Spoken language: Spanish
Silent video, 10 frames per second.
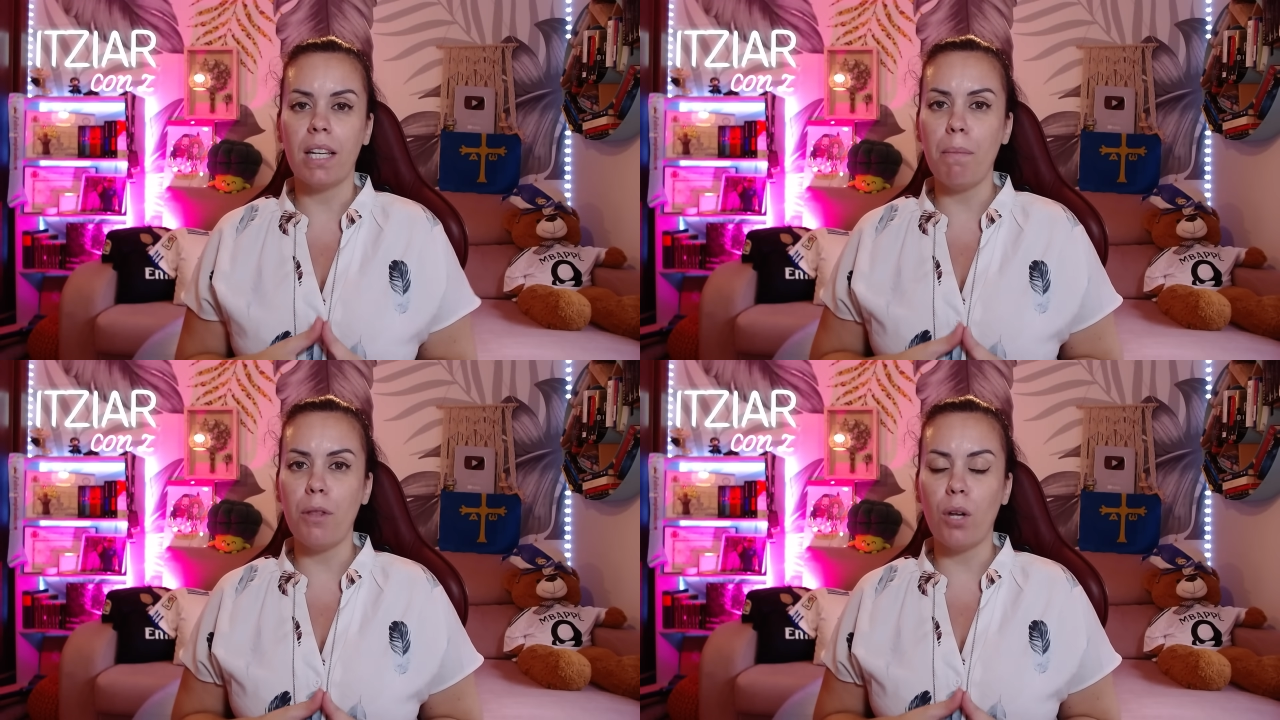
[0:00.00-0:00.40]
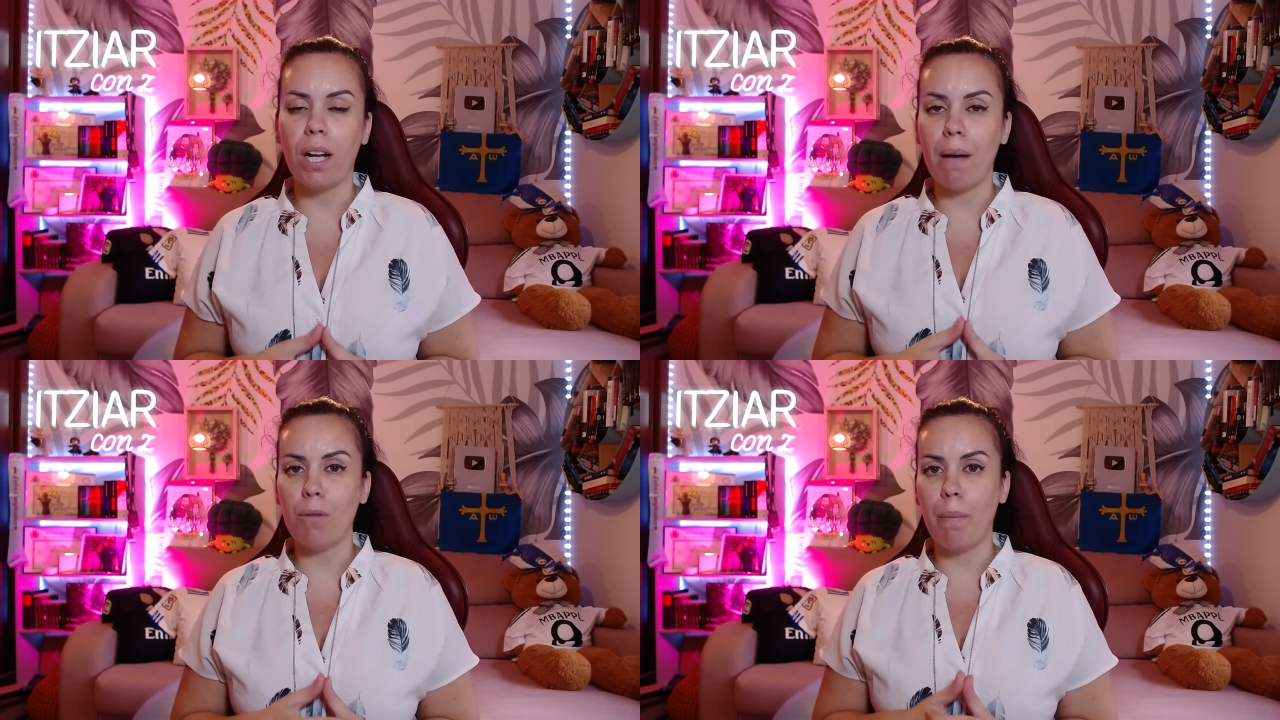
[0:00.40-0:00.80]
que pidió
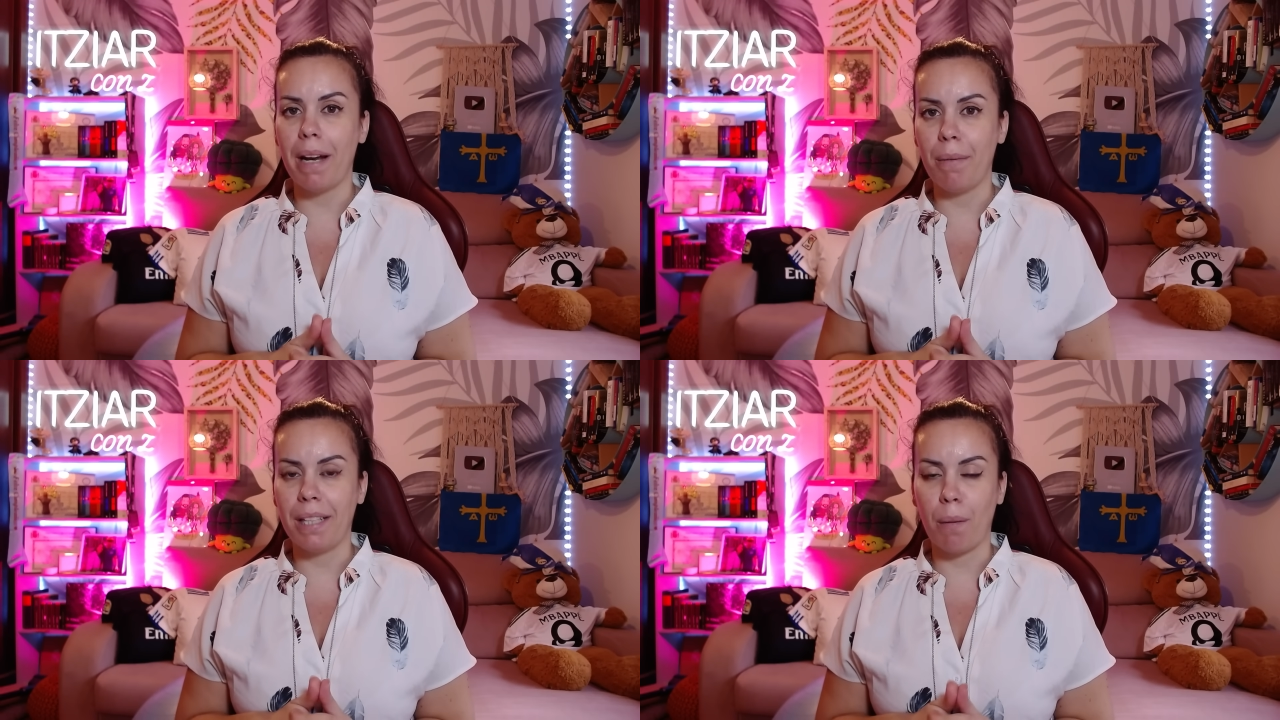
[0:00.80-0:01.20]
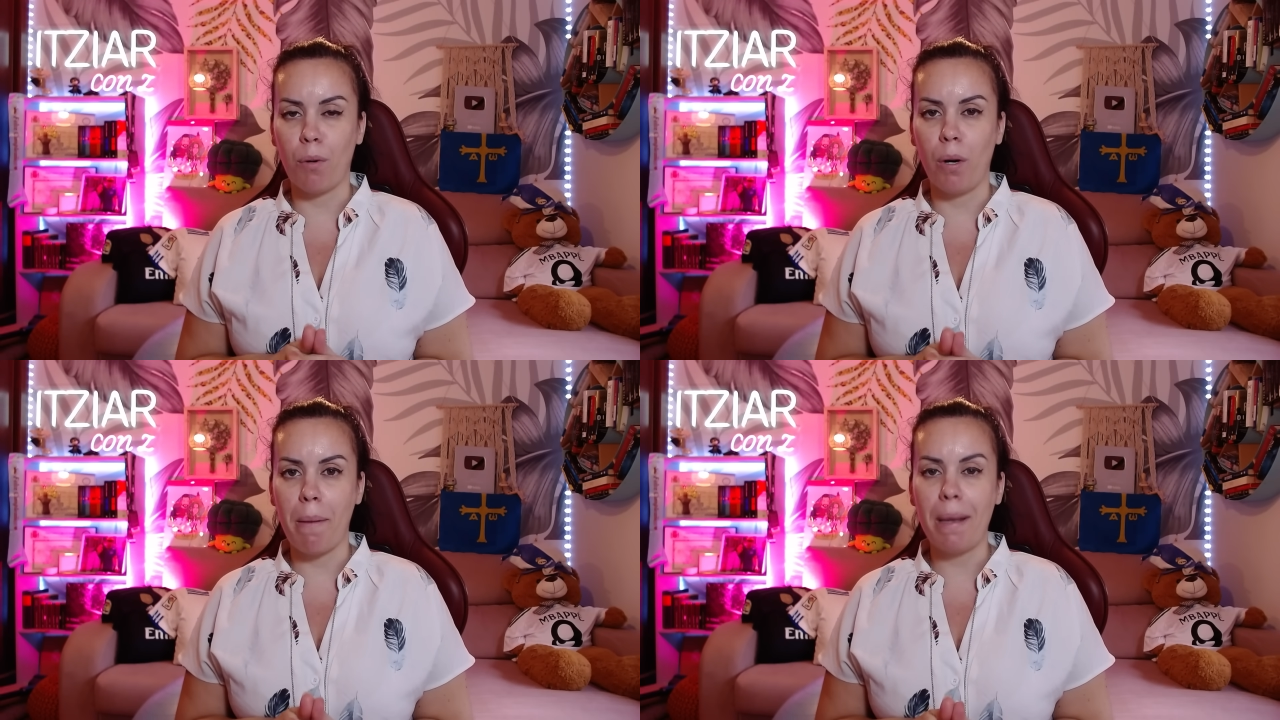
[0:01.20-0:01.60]
el cambio para evitar
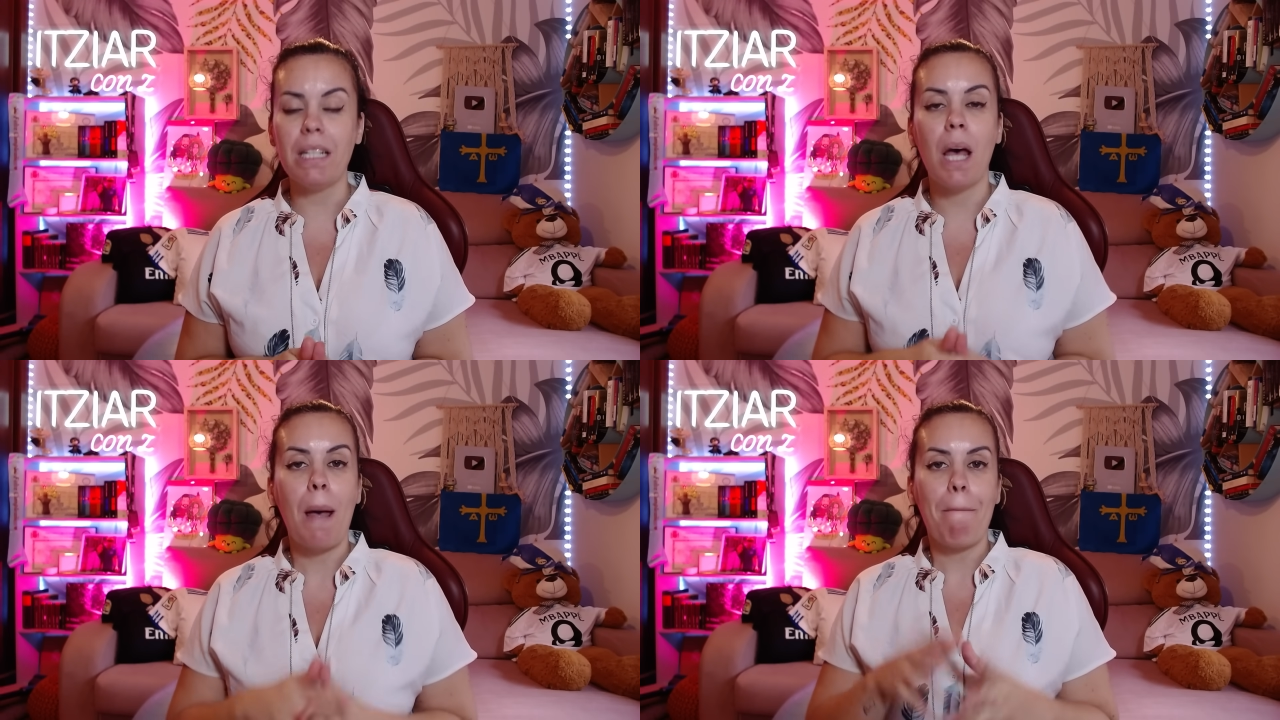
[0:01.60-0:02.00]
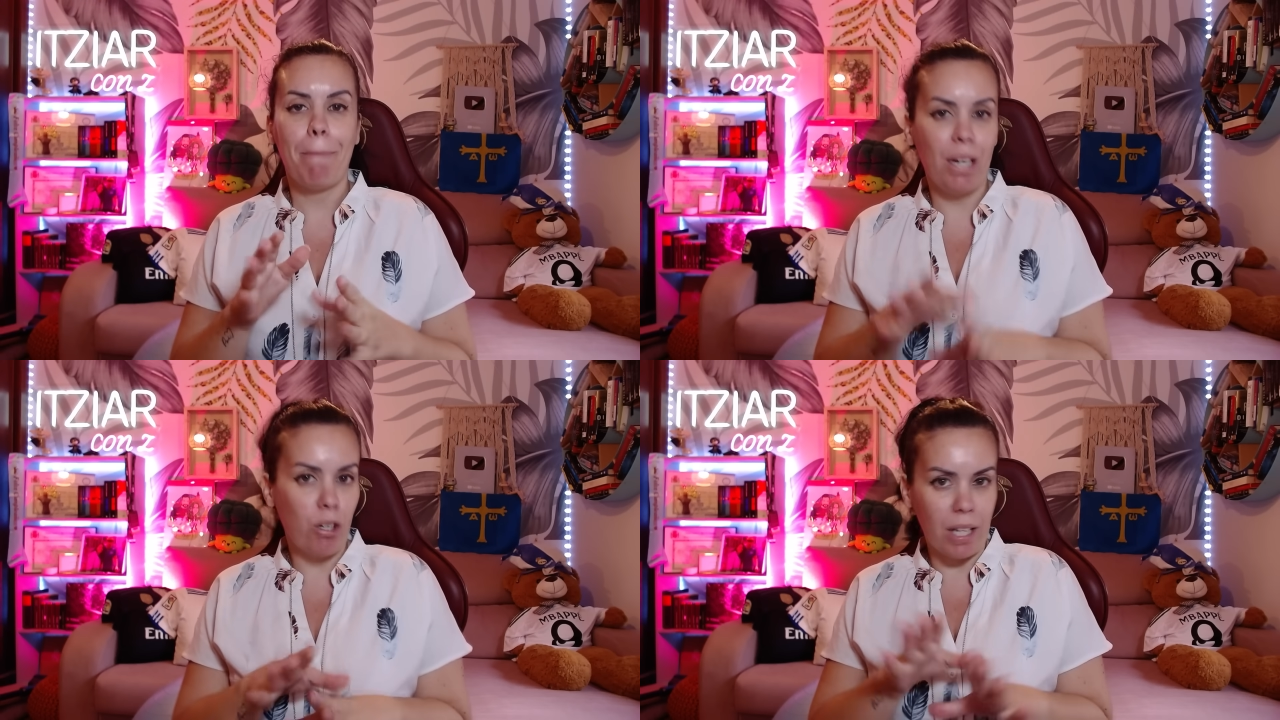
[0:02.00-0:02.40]
problemas,
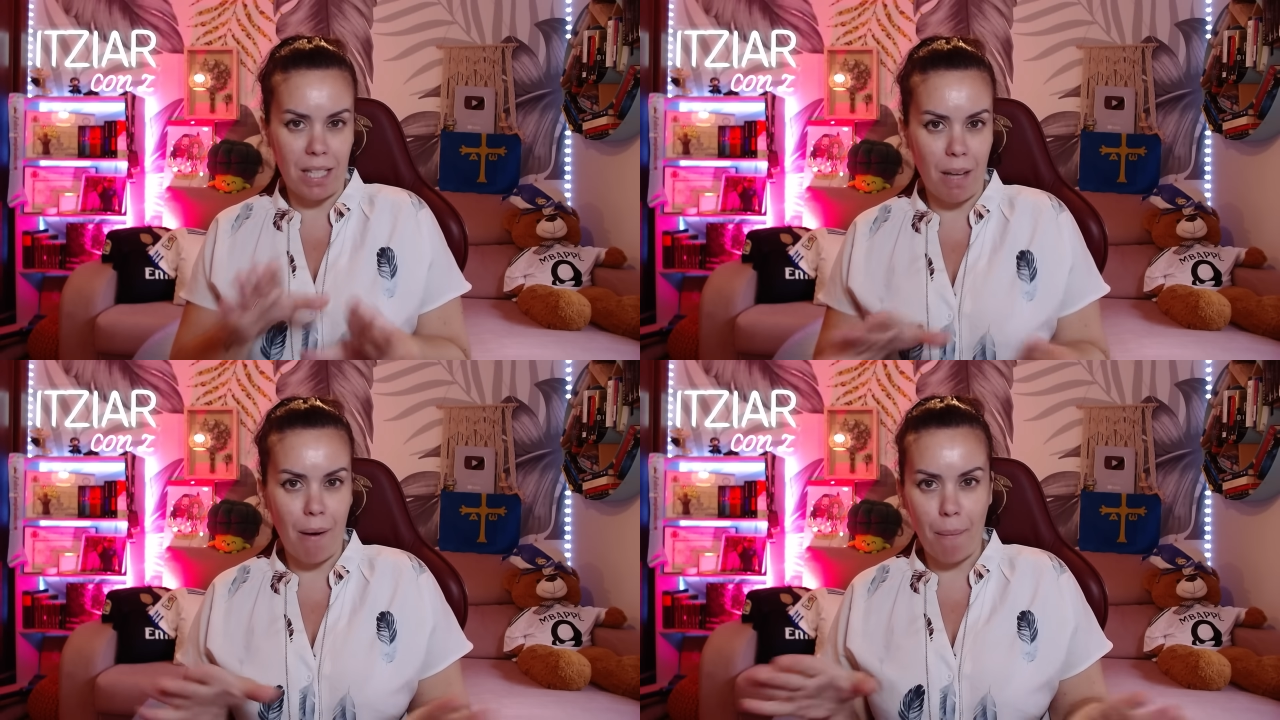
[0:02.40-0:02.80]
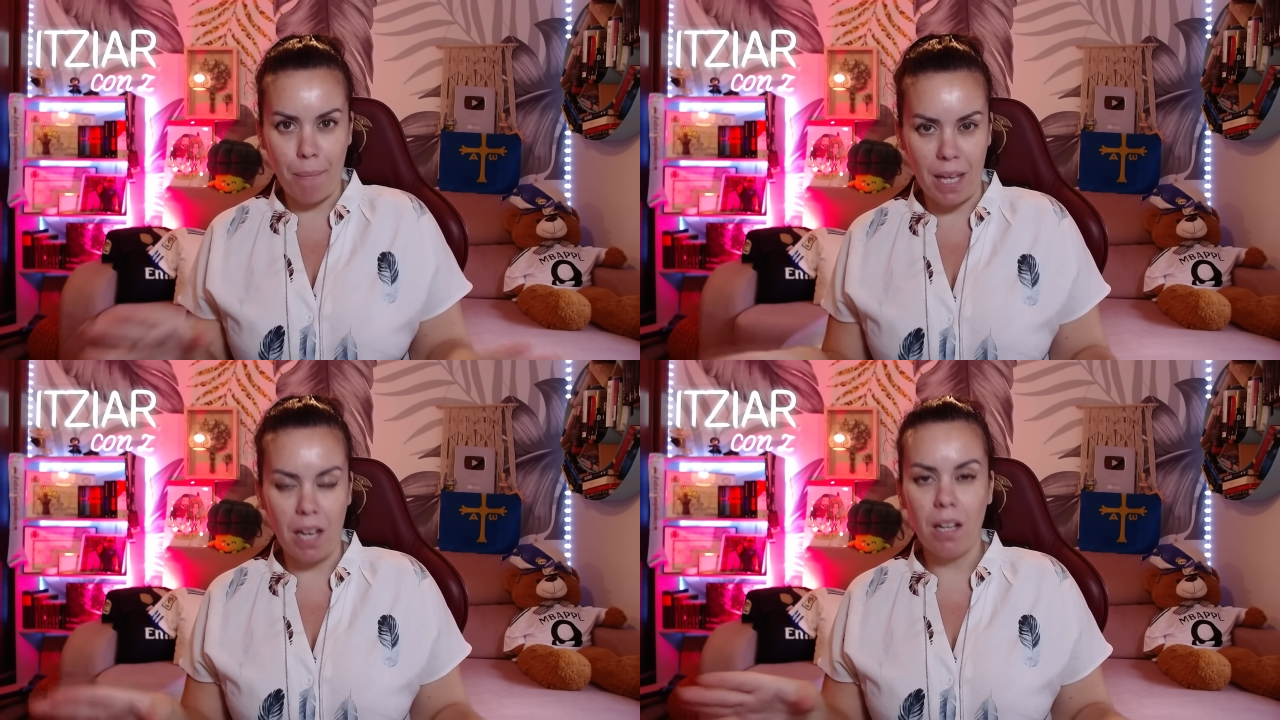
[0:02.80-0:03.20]
pero que estaba
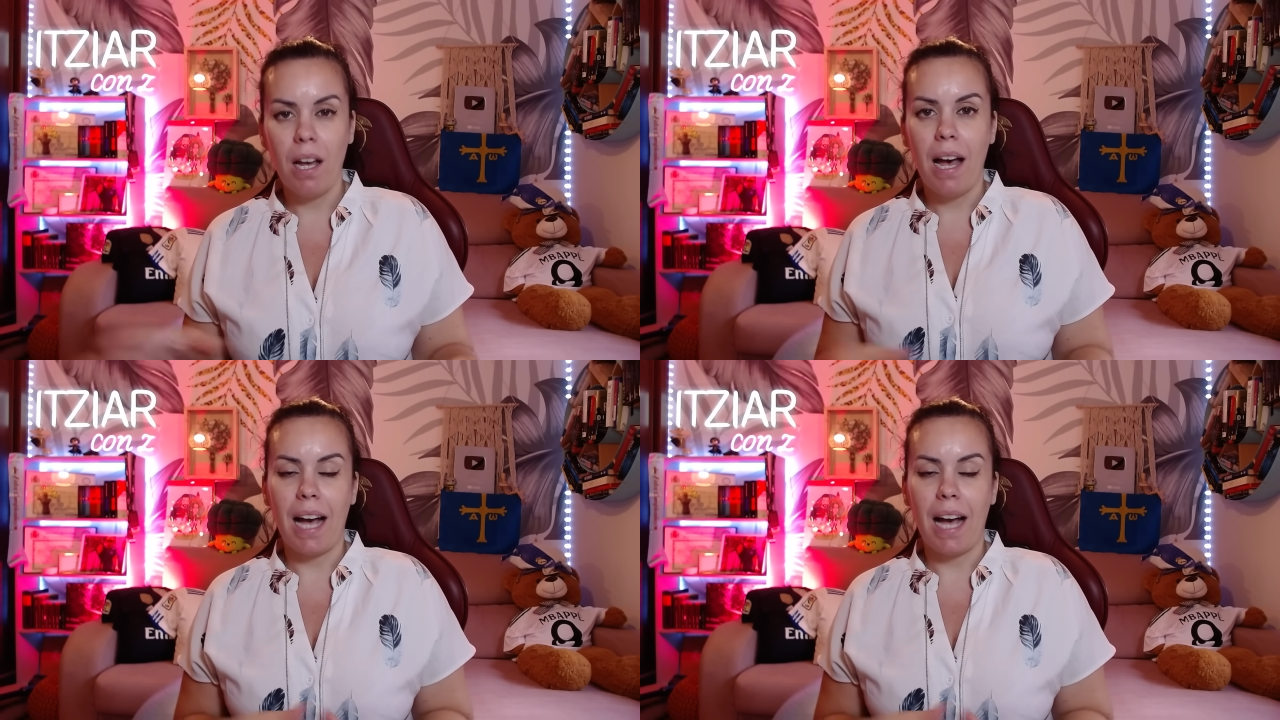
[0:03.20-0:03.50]
bien.